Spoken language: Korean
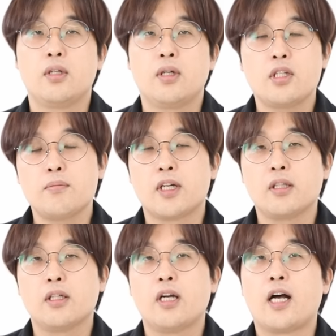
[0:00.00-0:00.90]

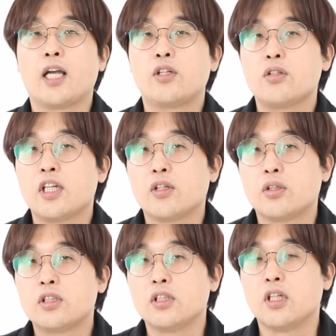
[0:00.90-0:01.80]
하지만 아이러니한
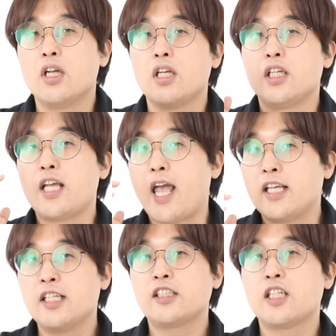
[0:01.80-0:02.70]
것은 이
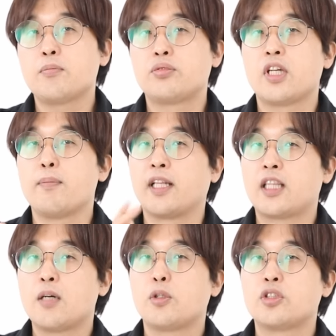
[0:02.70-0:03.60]
ASF의
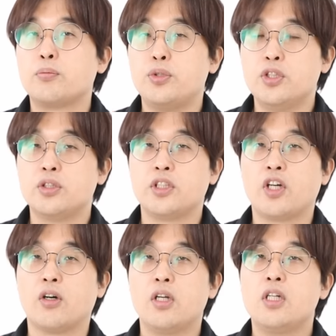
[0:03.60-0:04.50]
메타버스
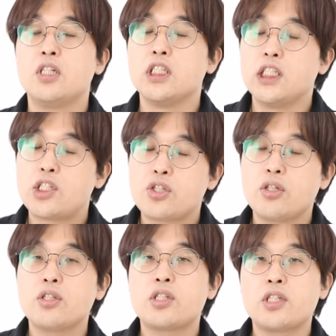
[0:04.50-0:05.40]
분류는요.
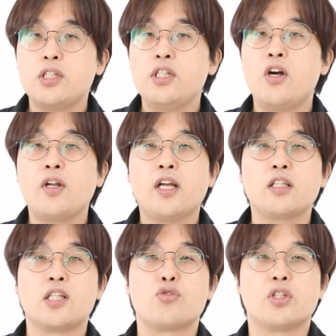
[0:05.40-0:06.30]
2007년에
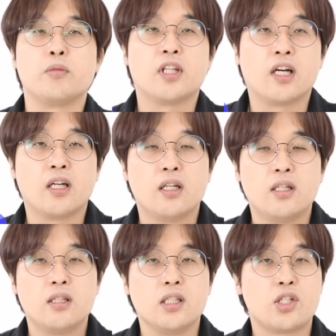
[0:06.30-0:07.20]
한 기준입니다.
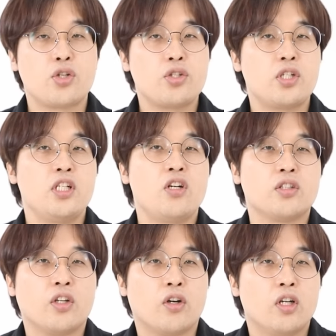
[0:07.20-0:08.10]

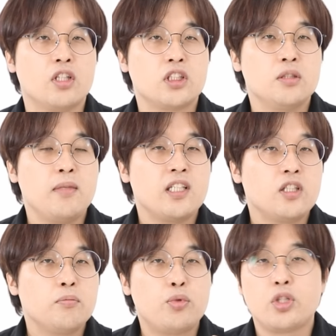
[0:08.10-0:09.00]
2007년은요.
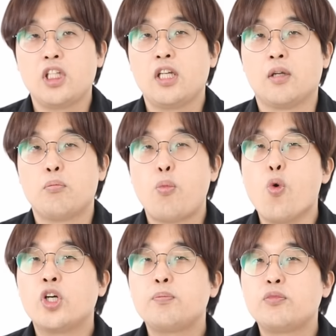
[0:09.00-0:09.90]
스마트폰이
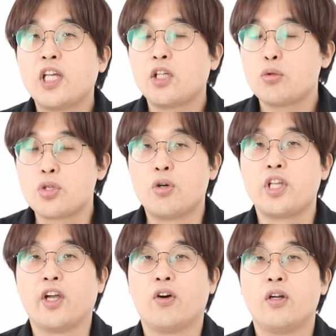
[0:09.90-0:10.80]
보급되기도
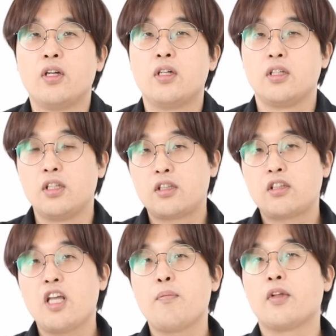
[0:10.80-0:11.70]
전이에요.
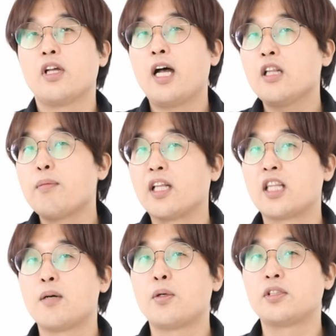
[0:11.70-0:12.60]
이때 한
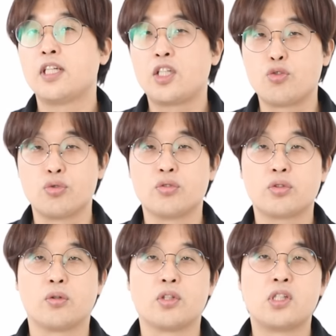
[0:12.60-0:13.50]
메타버스의
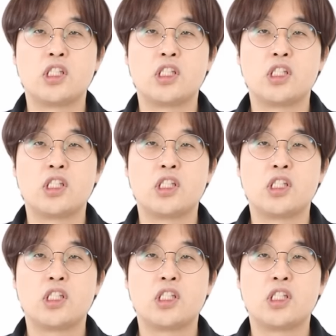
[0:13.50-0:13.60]
기준으로